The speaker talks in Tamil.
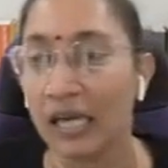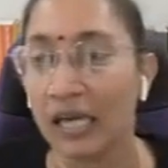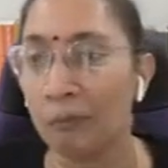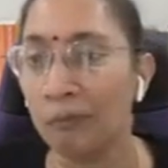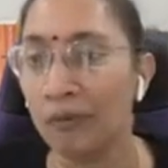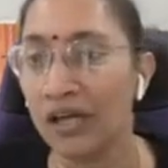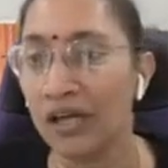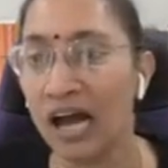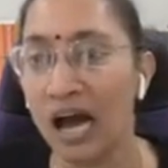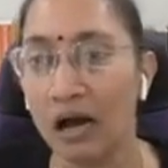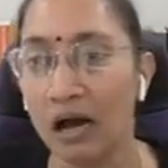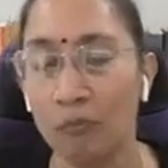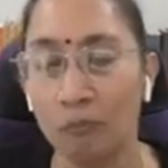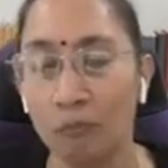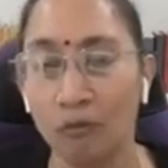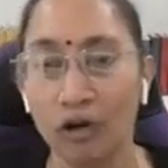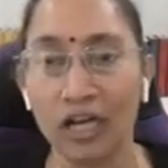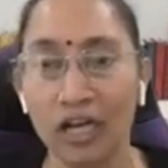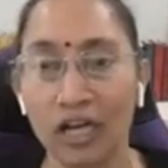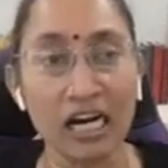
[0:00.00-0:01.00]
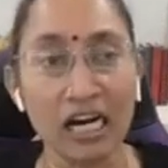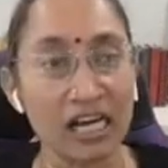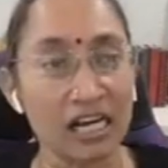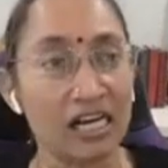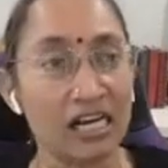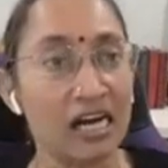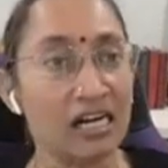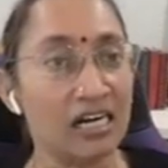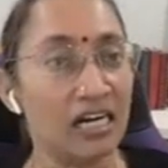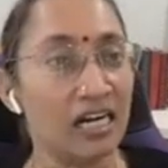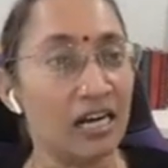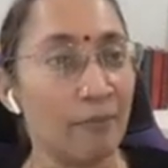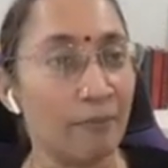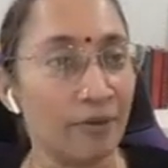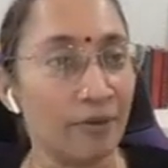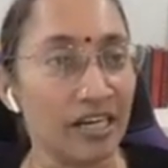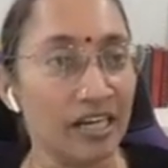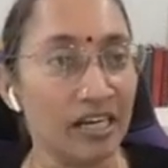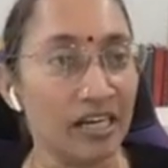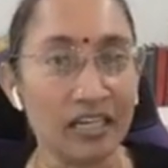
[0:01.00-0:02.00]
எப்படி புலநடக்கங்கள்
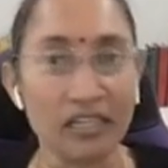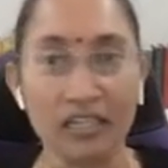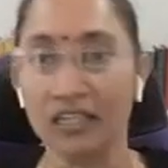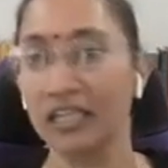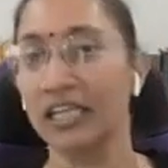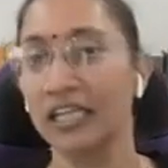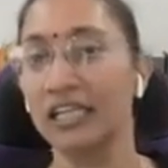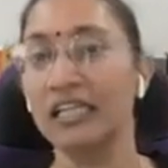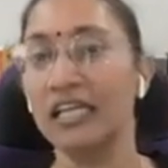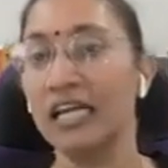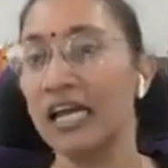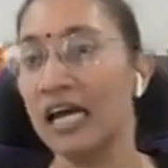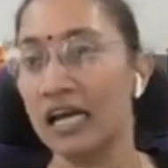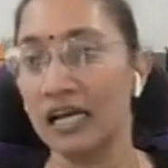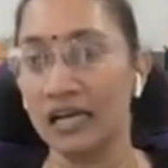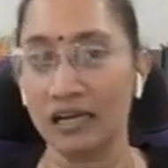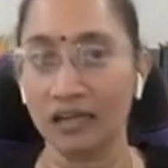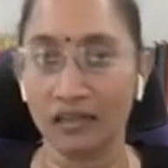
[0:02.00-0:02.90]
எப்படி இருக்கு இந்திரிய